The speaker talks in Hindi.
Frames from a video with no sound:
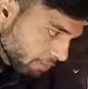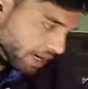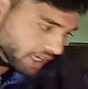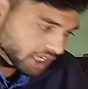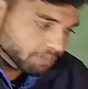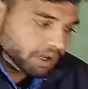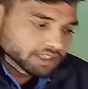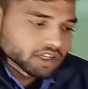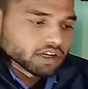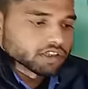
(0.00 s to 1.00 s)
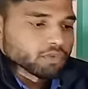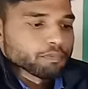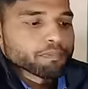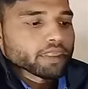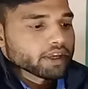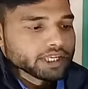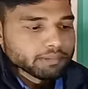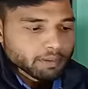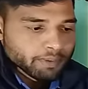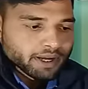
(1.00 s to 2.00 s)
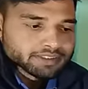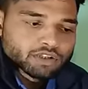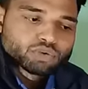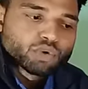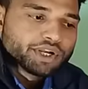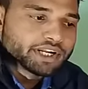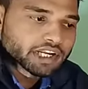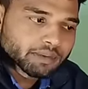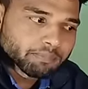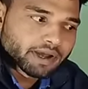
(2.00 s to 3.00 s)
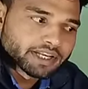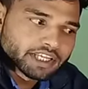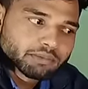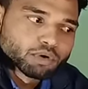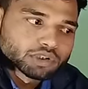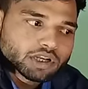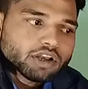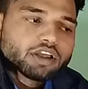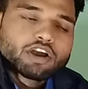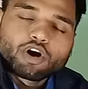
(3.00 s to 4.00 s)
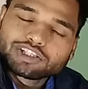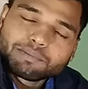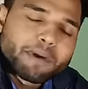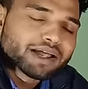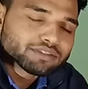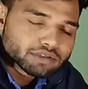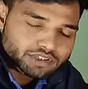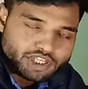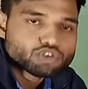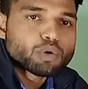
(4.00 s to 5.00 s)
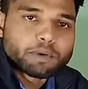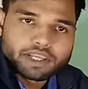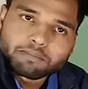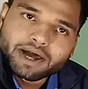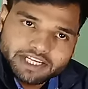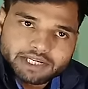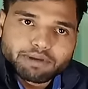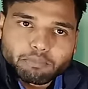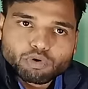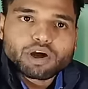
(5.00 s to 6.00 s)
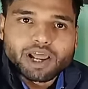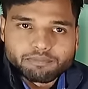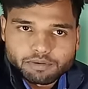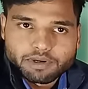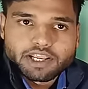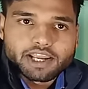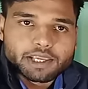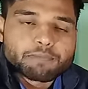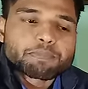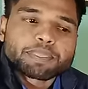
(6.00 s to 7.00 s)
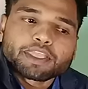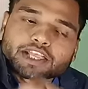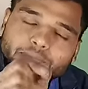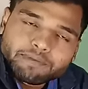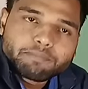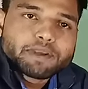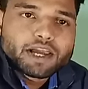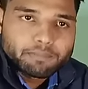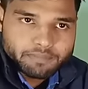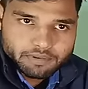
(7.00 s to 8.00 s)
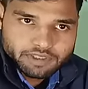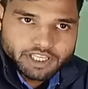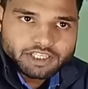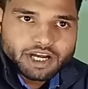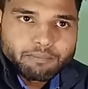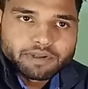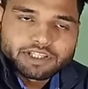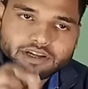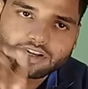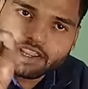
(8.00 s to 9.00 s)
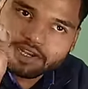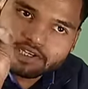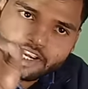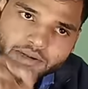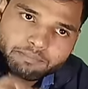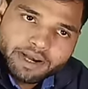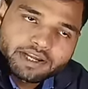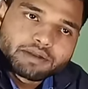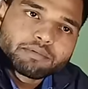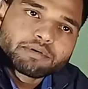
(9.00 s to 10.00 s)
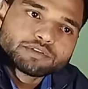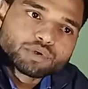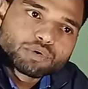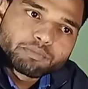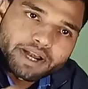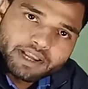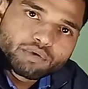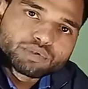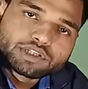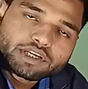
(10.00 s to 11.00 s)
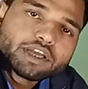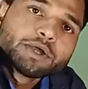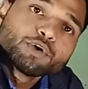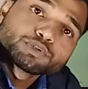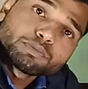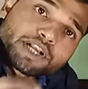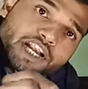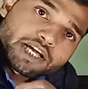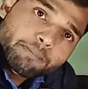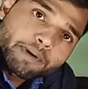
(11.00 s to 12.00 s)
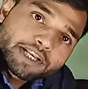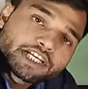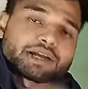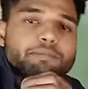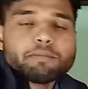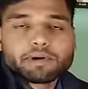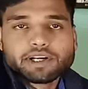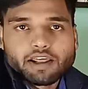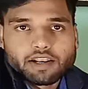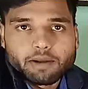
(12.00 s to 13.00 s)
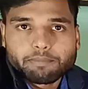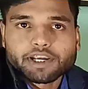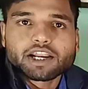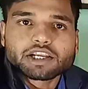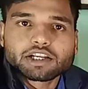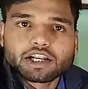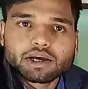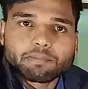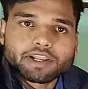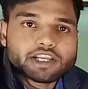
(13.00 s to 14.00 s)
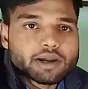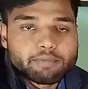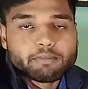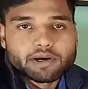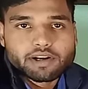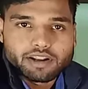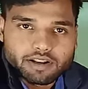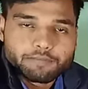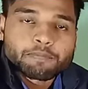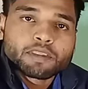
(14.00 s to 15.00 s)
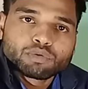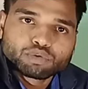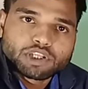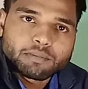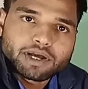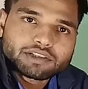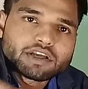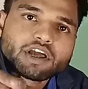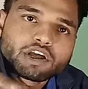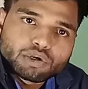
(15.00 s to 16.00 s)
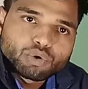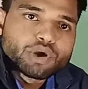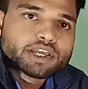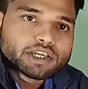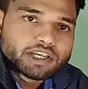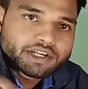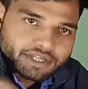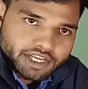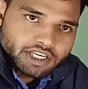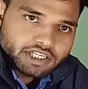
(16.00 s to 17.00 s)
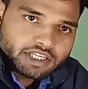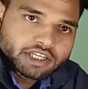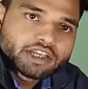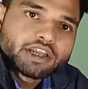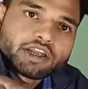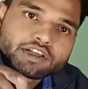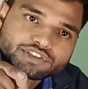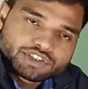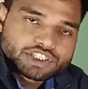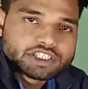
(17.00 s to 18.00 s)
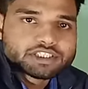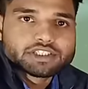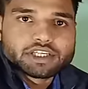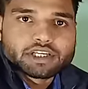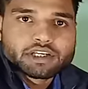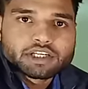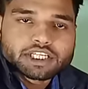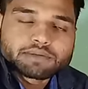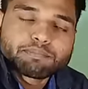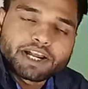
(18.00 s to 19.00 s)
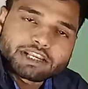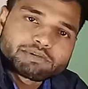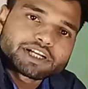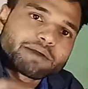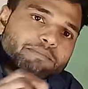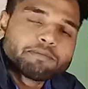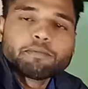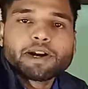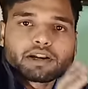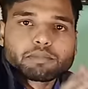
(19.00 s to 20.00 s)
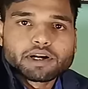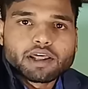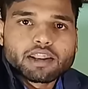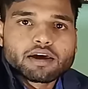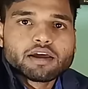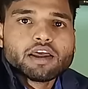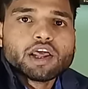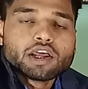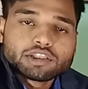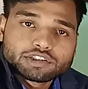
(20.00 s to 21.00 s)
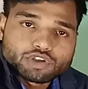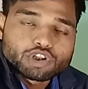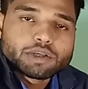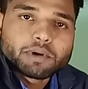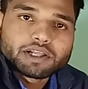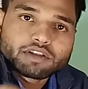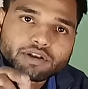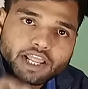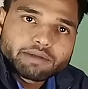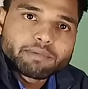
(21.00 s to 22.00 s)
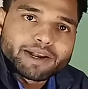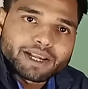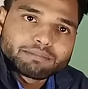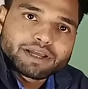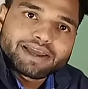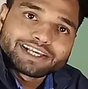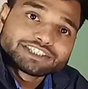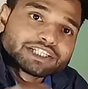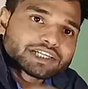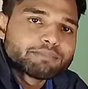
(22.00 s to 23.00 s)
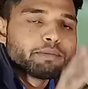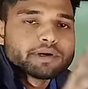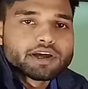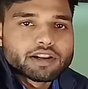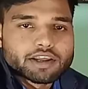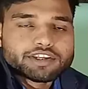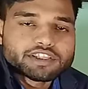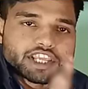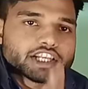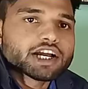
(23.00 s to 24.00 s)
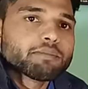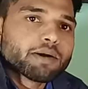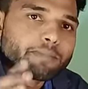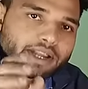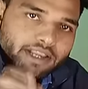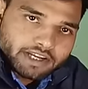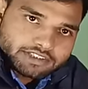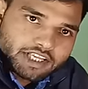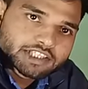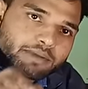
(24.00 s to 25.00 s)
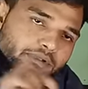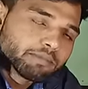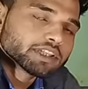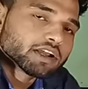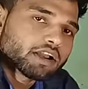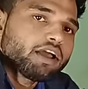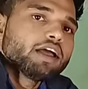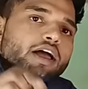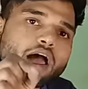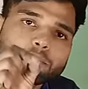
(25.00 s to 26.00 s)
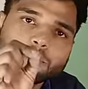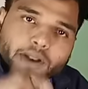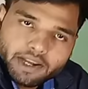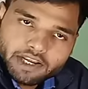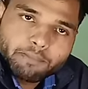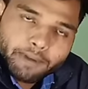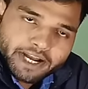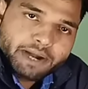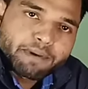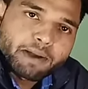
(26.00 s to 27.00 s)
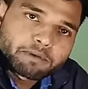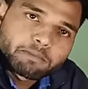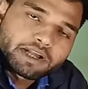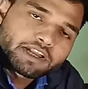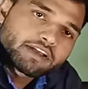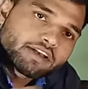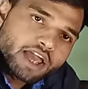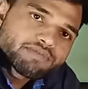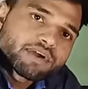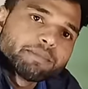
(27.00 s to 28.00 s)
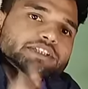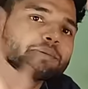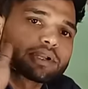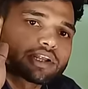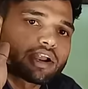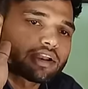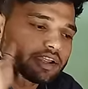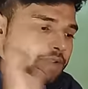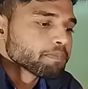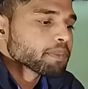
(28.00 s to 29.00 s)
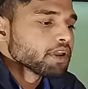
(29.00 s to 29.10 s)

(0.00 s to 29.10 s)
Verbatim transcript: के बाटर की बात कर लेता हूँ ये मेरे पास है दो लीटर की पानी की बोतल और ये मात्र तीस रुपये की मार्केट में आपको आराम से मिल जाएगी कभी भी आप तीन काम मत करना एक नल बैटरी जो बैटरी होती है उसमें नल का पानी कभी मत डालना अपने घर का नल का पानी कभी मत डालना दूसरी बात लोहे की टीन की चीज़ से बैटरी में कभी भी वाटर मत डालना चौथी बात नई बैटरी में एसिड कभी मत डालना ये तीन काम आप बैटरी के साथ कभी मत करना आपकी बैटरी का बैकअप आपकी बैटरी की लाइफ हमेशा बरकरार रहेगी